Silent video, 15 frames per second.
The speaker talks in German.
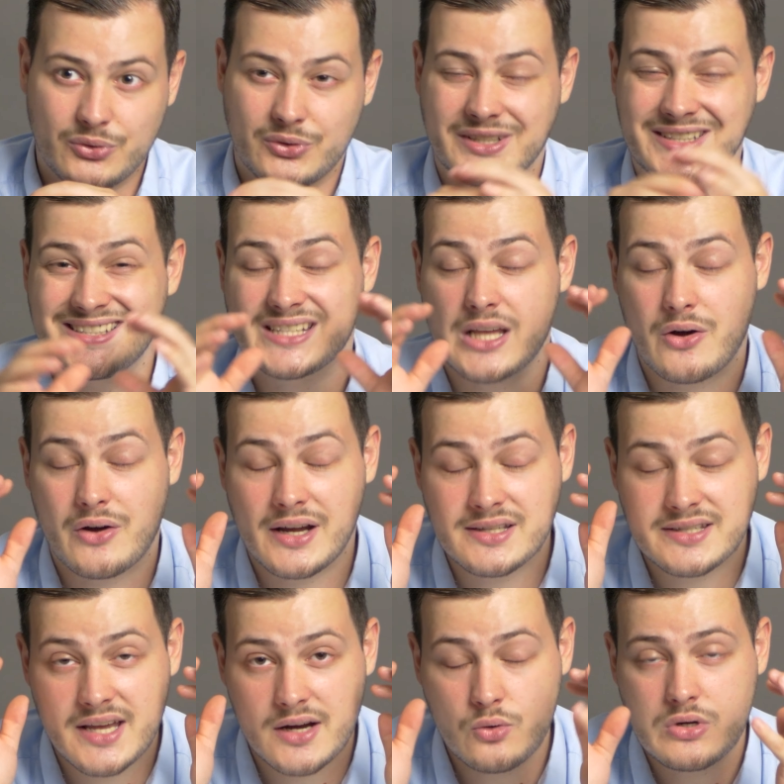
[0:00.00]
Und es ist auch ein
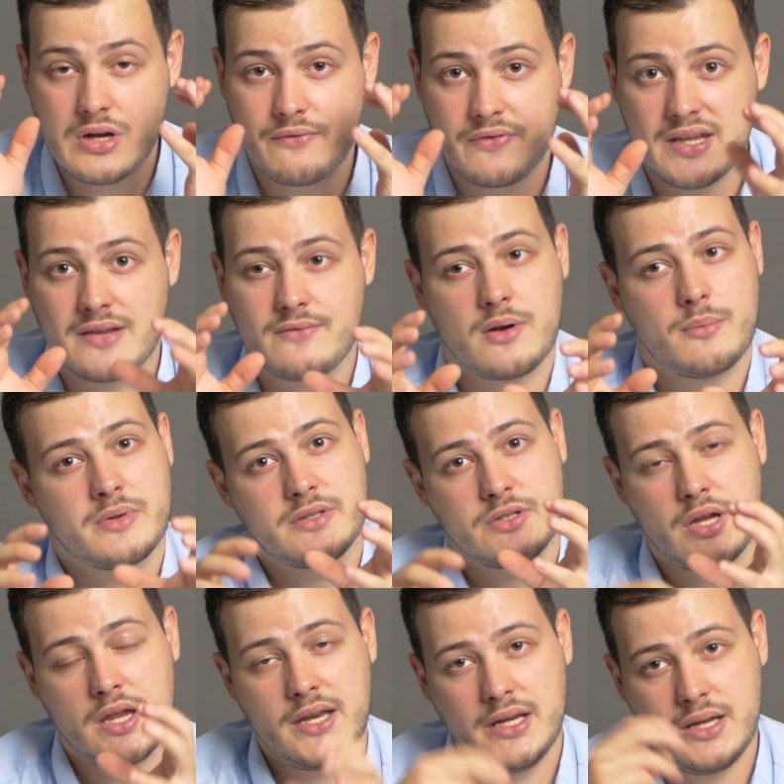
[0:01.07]
sehr guter Weg, weil man sich
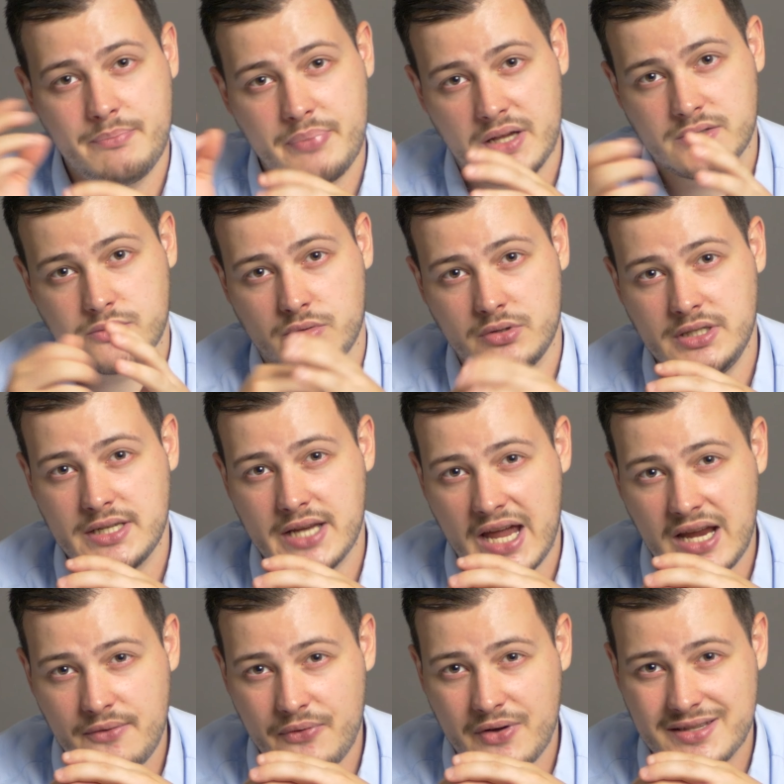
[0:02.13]
ja in die Person
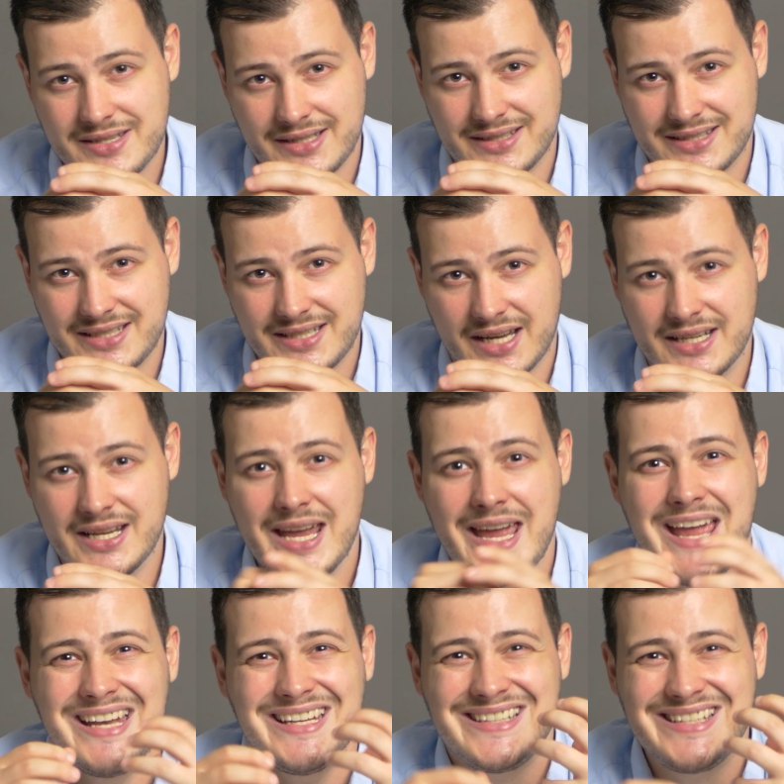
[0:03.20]
hineinversetzen kann,
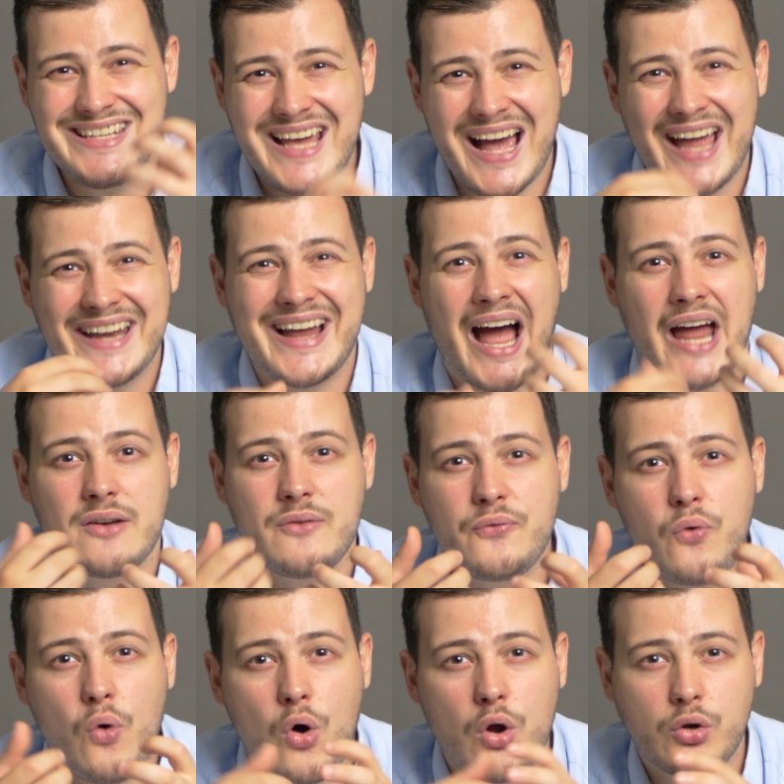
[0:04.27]
die eine
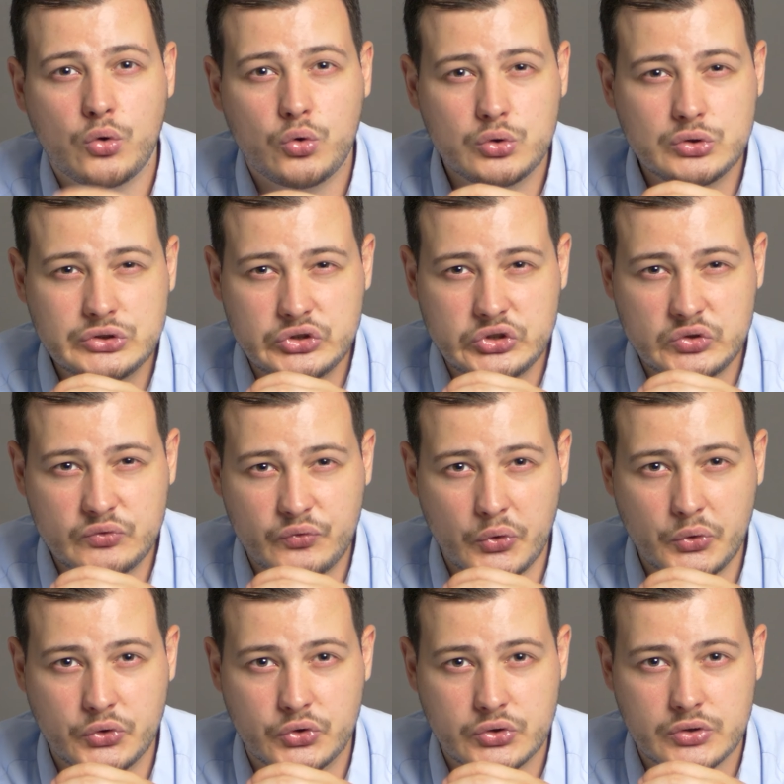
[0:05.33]
Anforderung sich
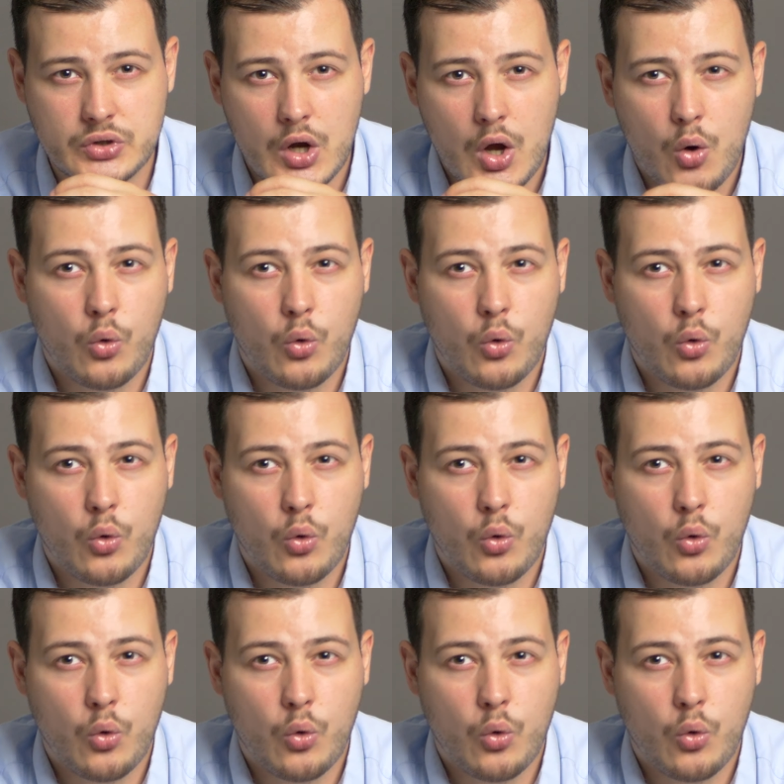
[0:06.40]
wünscht.